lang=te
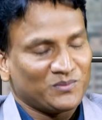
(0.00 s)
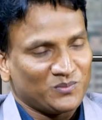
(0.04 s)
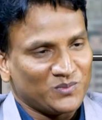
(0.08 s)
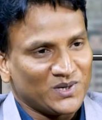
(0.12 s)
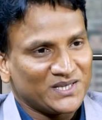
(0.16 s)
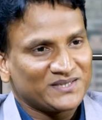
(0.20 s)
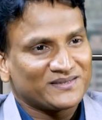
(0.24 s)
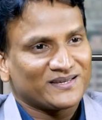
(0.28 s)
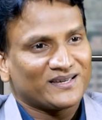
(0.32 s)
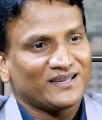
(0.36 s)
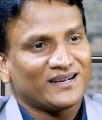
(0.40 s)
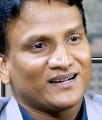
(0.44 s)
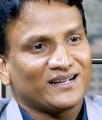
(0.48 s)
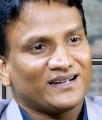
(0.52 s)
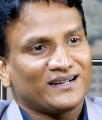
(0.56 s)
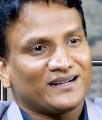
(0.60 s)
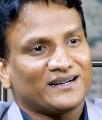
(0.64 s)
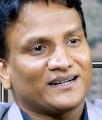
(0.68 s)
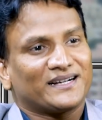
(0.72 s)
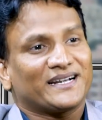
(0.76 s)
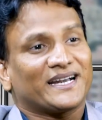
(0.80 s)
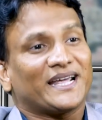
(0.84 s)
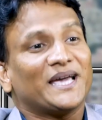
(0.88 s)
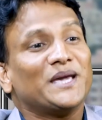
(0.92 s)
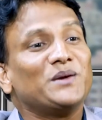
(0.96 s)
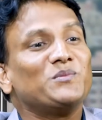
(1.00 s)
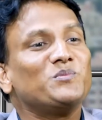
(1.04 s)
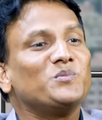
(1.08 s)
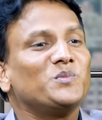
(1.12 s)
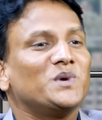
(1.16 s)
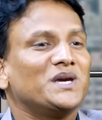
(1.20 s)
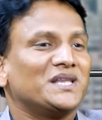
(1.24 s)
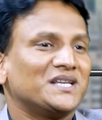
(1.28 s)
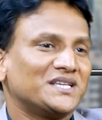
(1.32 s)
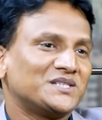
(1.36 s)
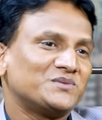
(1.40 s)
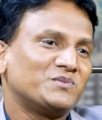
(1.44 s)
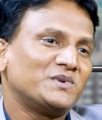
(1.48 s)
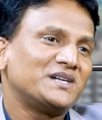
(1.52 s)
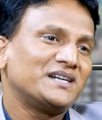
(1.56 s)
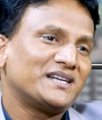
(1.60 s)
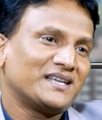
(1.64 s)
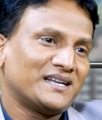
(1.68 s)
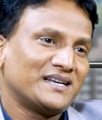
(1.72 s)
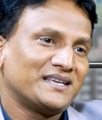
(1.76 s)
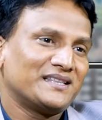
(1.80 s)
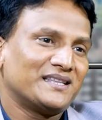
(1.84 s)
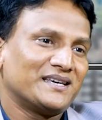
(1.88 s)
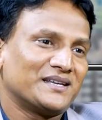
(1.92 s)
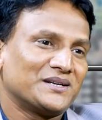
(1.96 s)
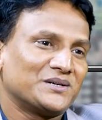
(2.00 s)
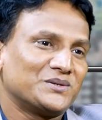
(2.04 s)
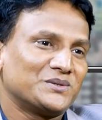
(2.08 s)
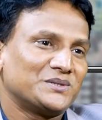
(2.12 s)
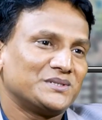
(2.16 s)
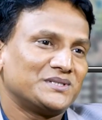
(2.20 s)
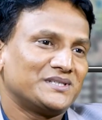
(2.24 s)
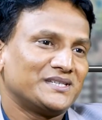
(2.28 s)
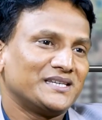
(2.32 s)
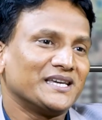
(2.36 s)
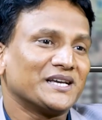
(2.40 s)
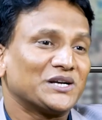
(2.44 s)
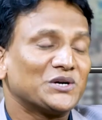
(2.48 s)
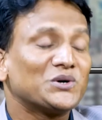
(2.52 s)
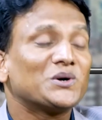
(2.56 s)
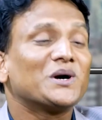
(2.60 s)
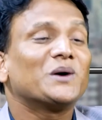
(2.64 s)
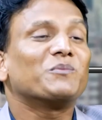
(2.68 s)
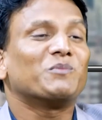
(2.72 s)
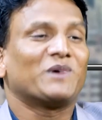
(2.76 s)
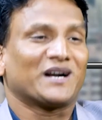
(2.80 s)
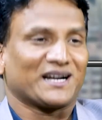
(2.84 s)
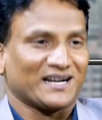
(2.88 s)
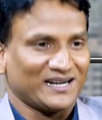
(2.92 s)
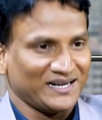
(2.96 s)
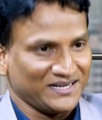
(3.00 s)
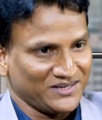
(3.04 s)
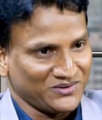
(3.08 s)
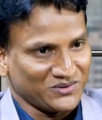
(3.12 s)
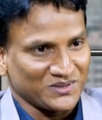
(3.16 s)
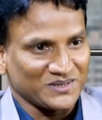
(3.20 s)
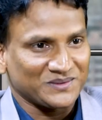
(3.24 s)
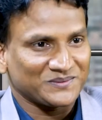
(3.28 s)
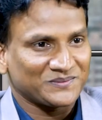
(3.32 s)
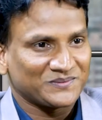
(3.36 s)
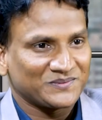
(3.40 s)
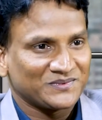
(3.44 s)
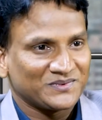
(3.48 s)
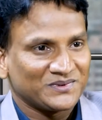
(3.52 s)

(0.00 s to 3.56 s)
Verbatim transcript: బేసికల్గా టైం మేనేజ్మెంట్ అనే దాని గురించి ఎక్కువగా మాట్లాడేవారు